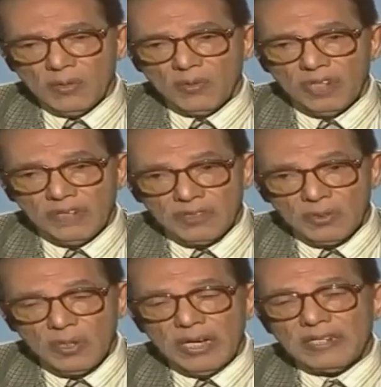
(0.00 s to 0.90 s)
وفي
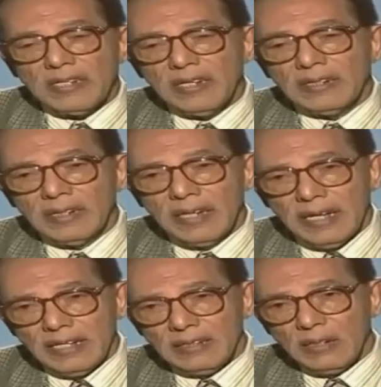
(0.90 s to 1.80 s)
نفس الوقت
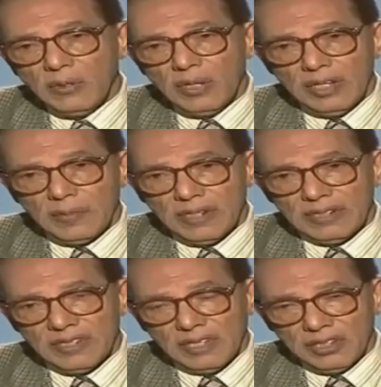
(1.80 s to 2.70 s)
نلاقي ان اللغة
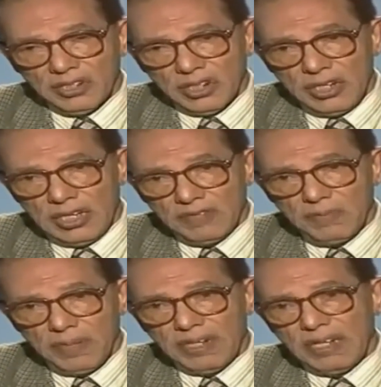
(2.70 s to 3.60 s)
العبرية 19
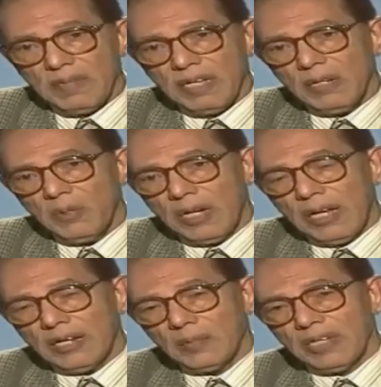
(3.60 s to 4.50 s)
حرف بينما اللغة
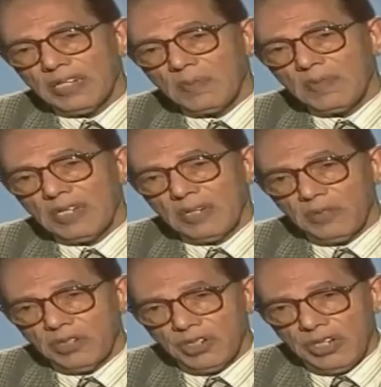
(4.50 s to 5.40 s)
العربية
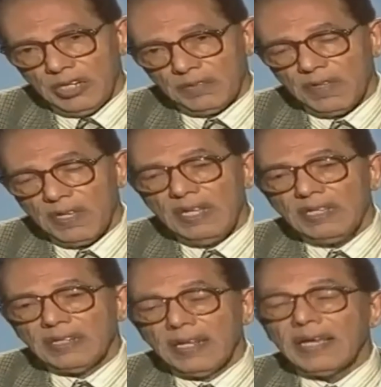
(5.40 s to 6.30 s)
28 حرف
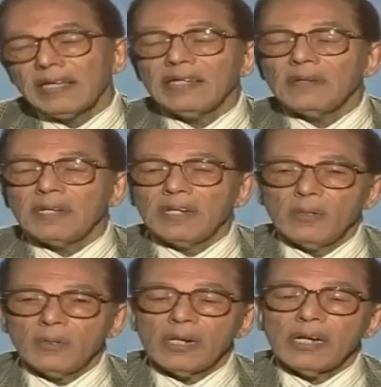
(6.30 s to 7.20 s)
نلاقي
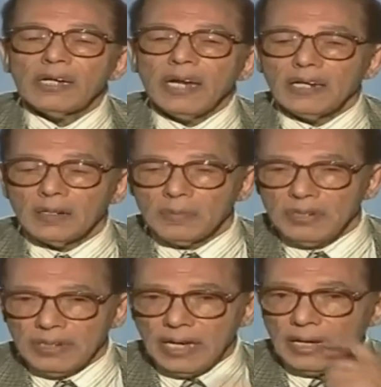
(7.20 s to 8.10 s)
اللغة
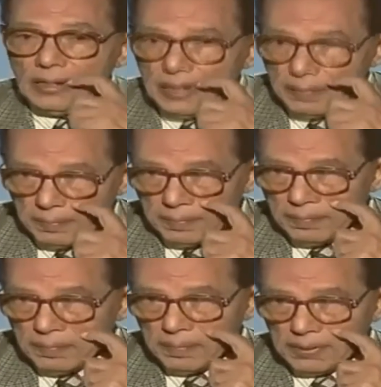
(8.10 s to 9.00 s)
العربية اقدم
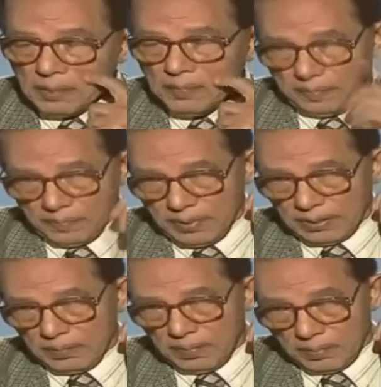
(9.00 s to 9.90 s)
بكم
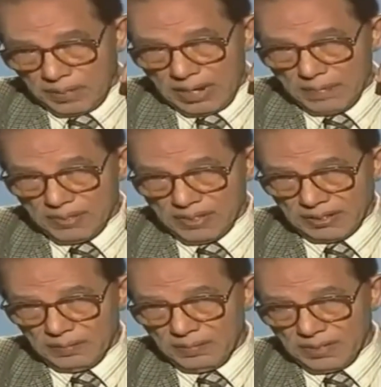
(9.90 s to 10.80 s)
بكام
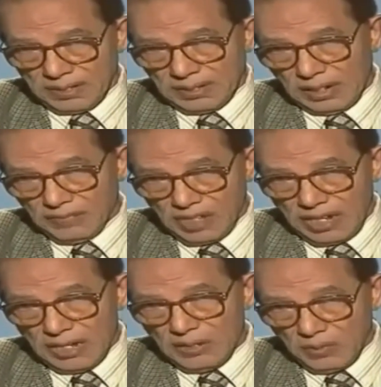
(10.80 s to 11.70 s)
ب 6000
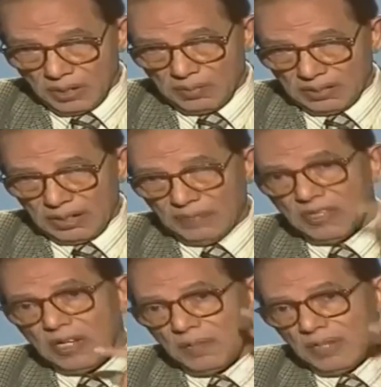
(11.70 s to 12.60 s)
سنة أو
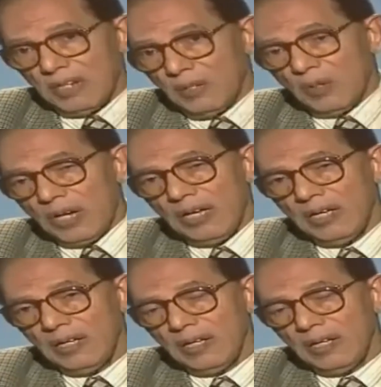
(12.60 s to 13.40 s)
4000 سنة من اللغة